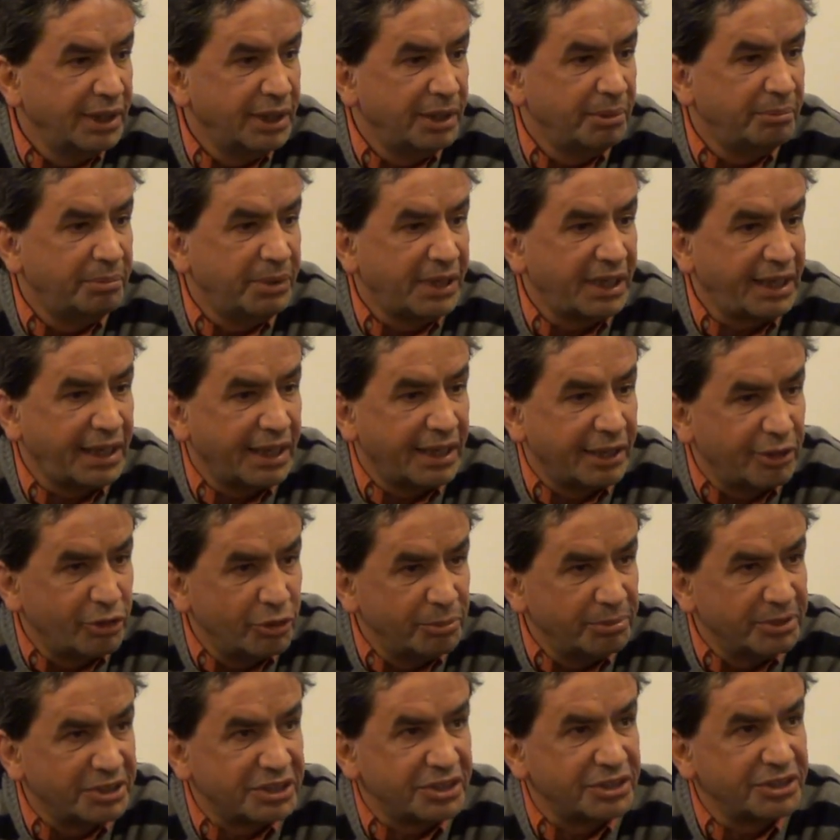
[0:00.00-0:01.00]
perché è
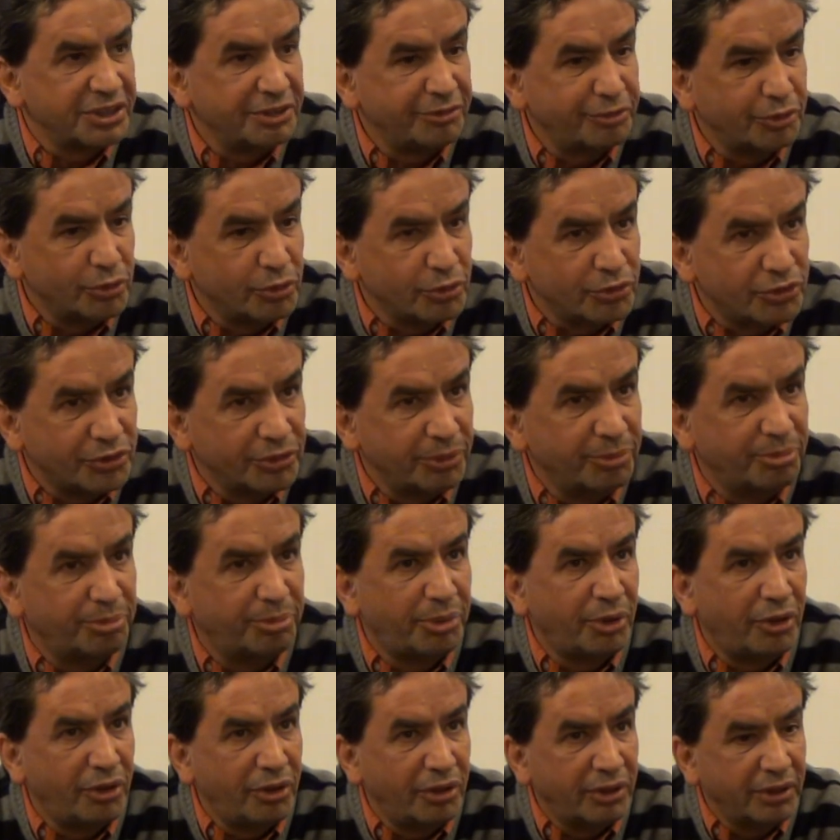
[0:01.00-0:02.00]
come se si fosse un
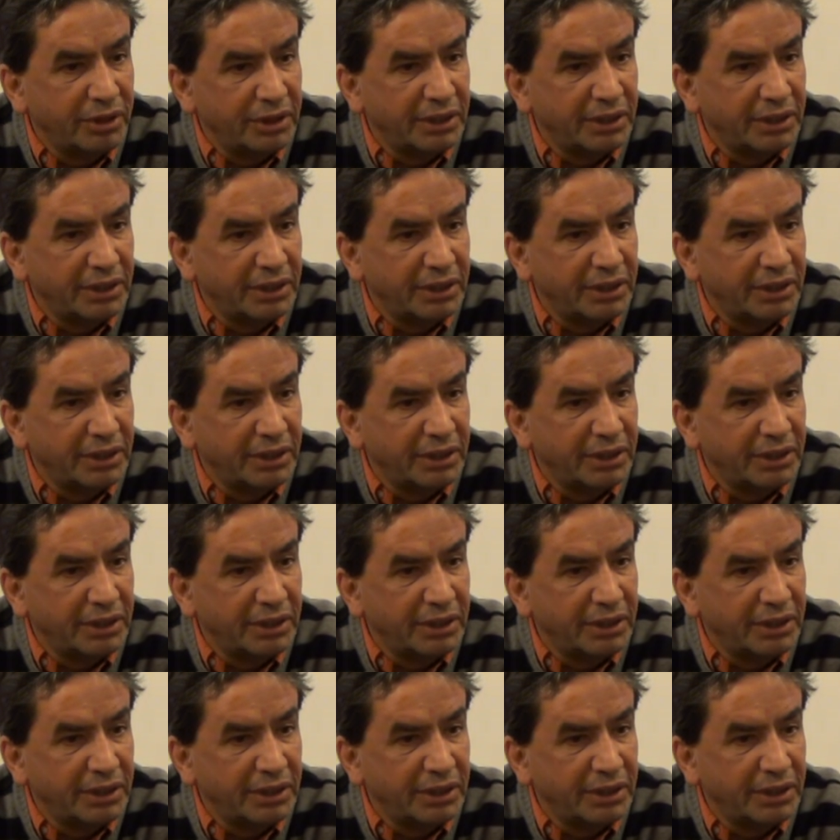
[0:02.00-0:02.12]
po'...